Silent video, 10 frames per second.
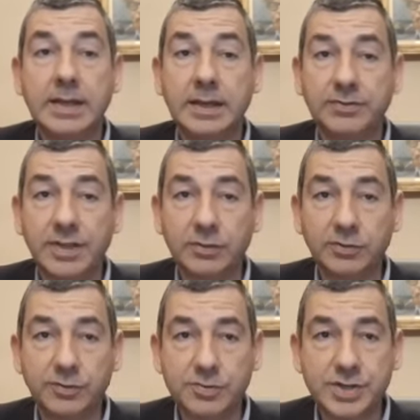che stanno
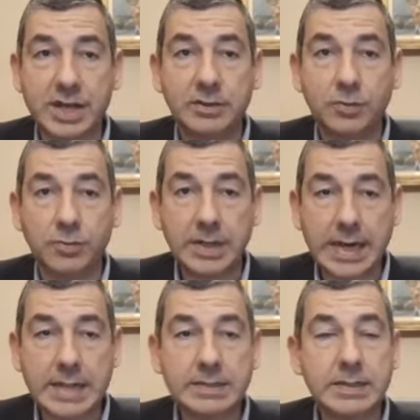svolgendo un
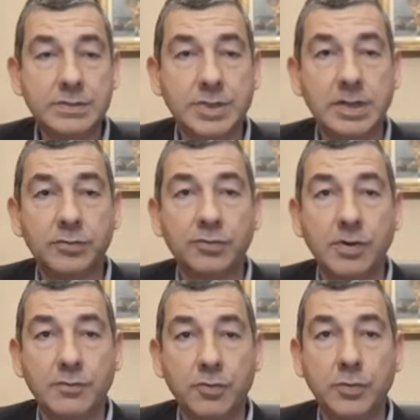grande e generoso
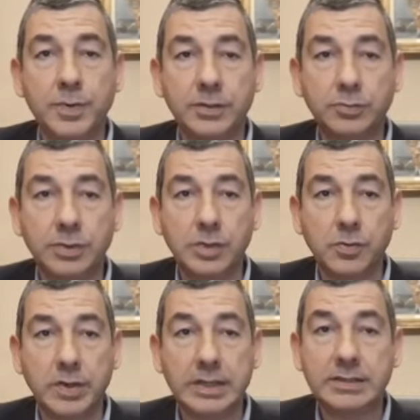lavoro per tutti
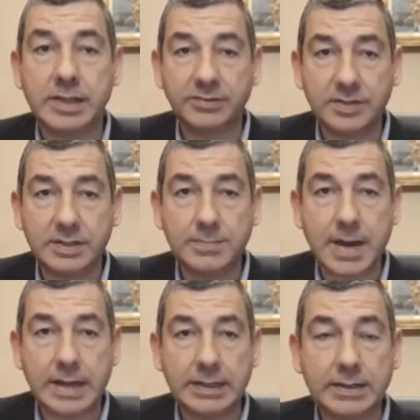noi da
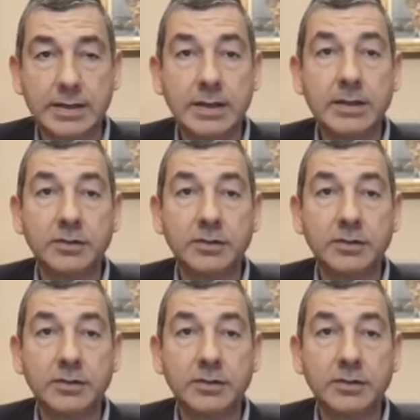settimane